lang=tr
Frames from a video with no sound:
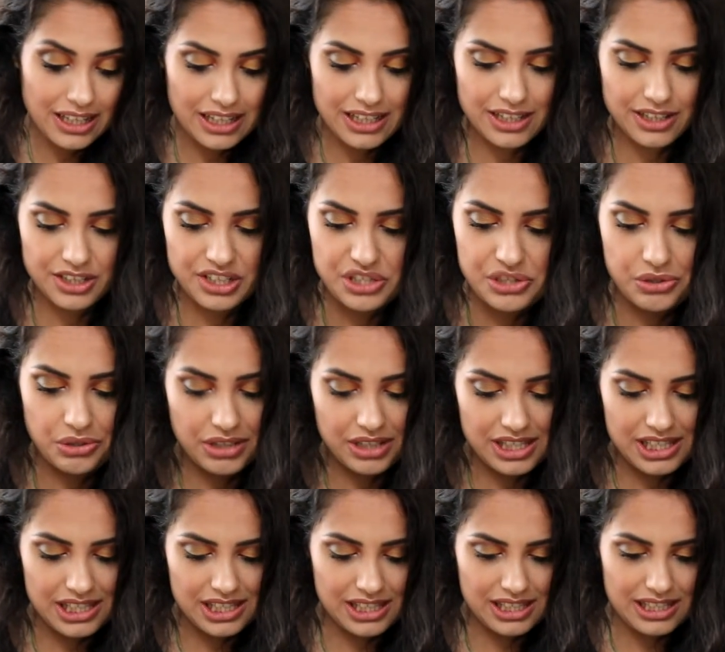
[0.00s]
Ee,
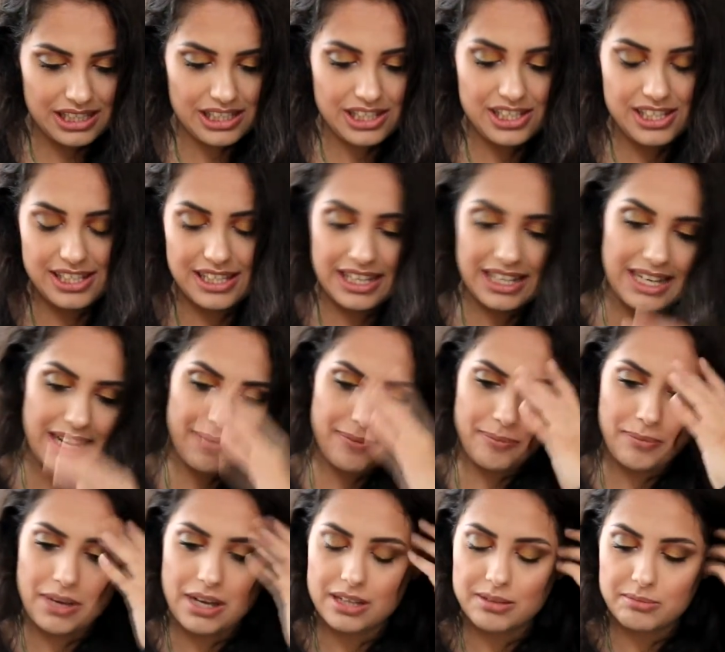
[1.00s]
çünkü cilde
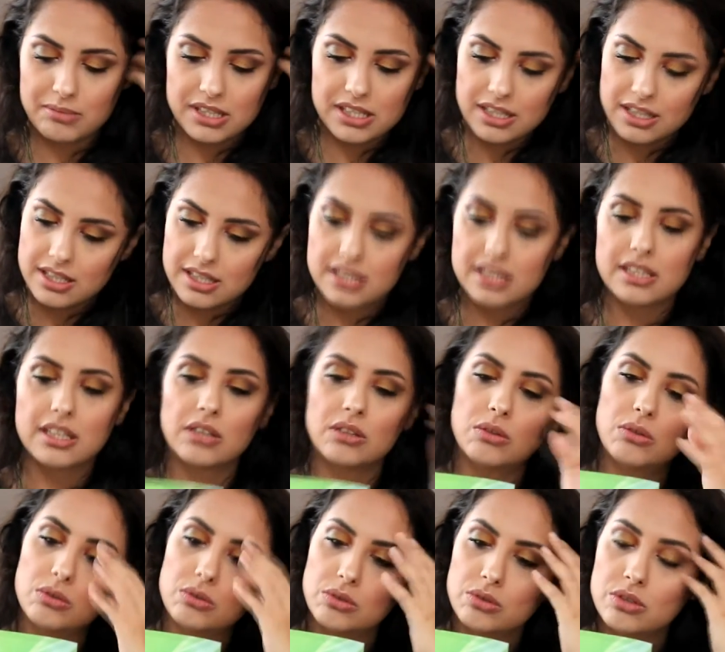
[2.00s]
nem katması açısından
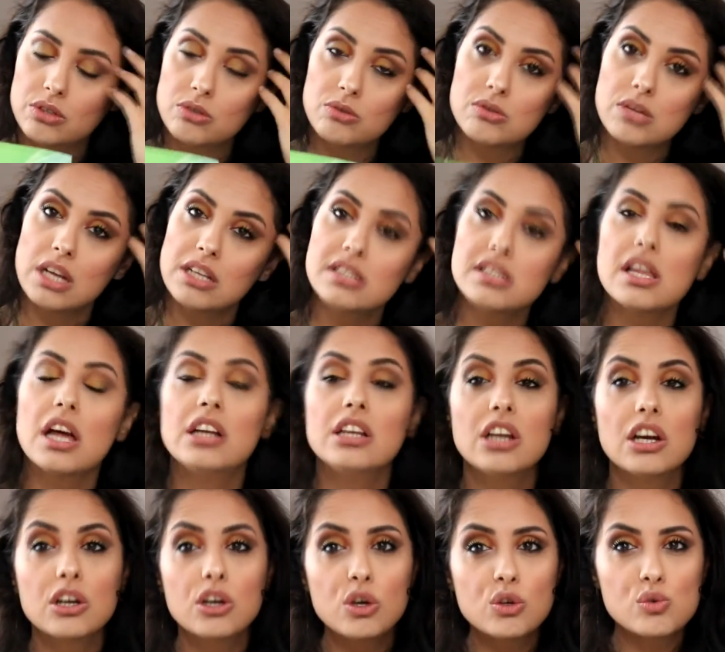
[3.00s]
oldukça güzel.
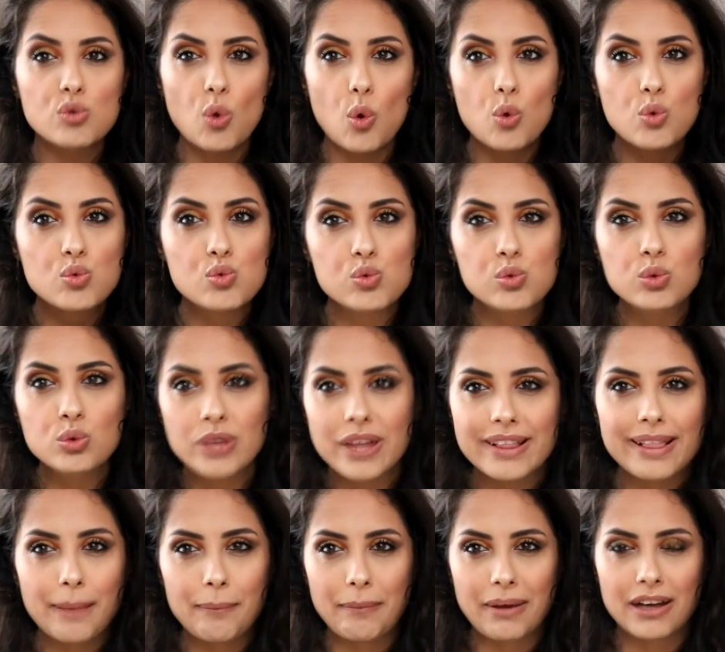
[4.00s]
Salyangoz özlü
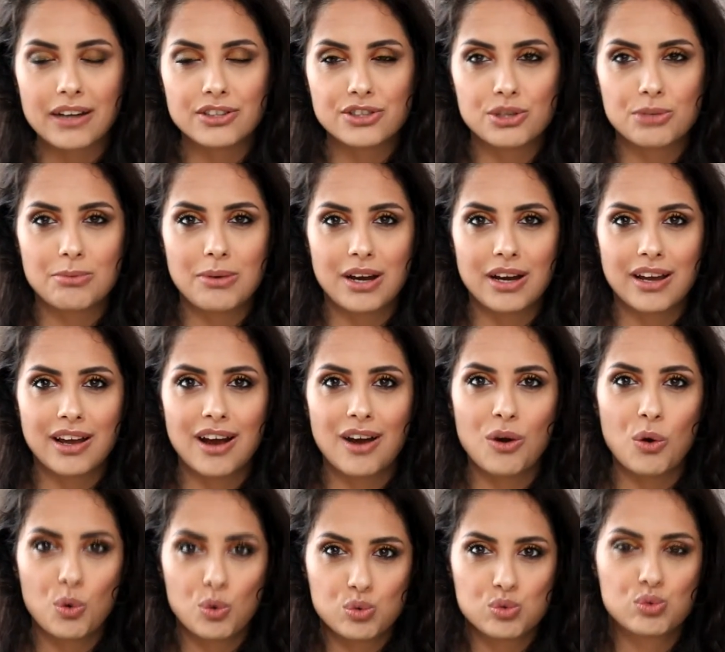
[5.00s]
ne demek acaba ya?
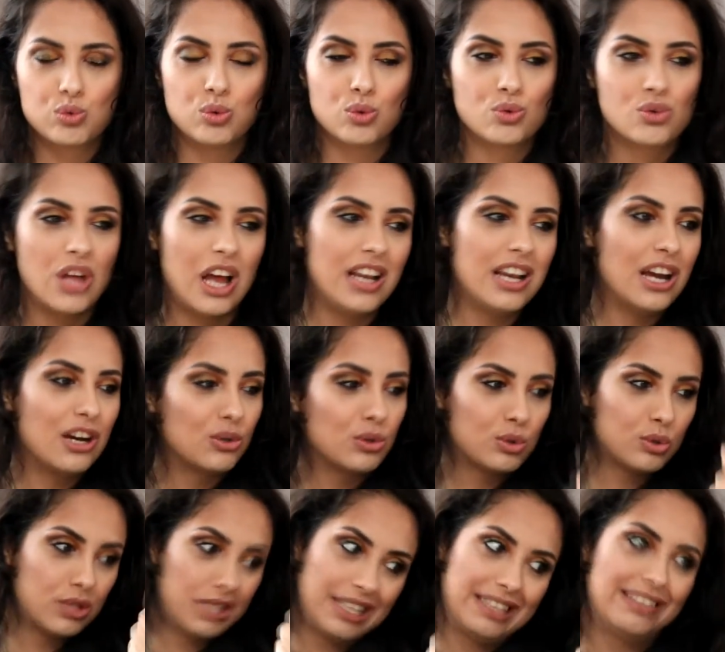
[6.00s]
Özlü.
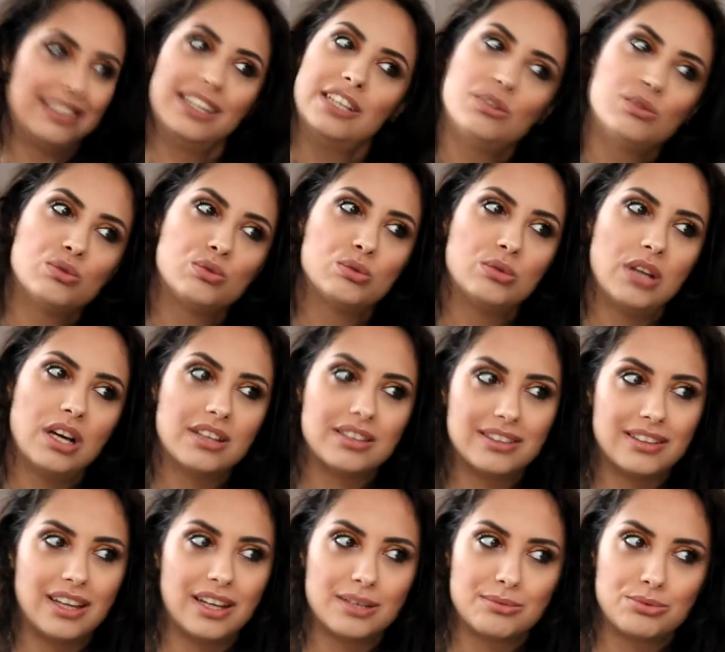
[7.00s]
Salyangozu sıktılar özünü
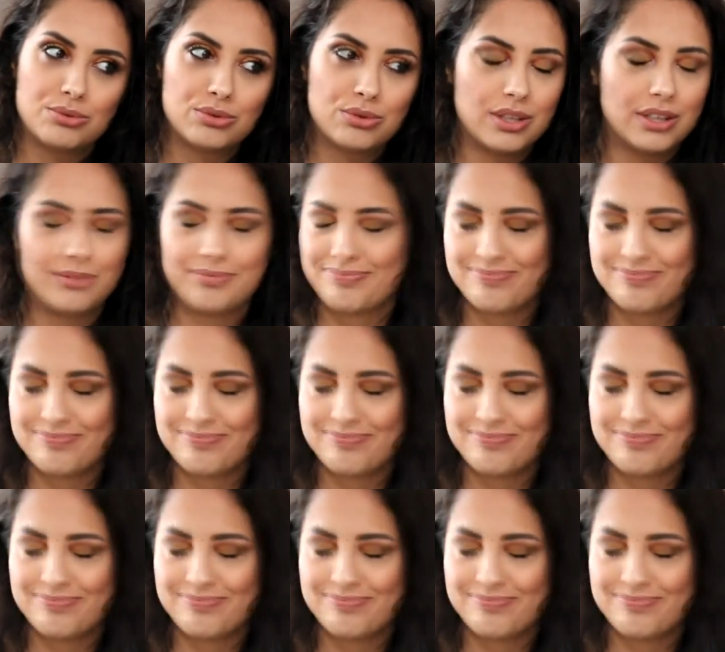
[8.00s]
aldılar Büşra.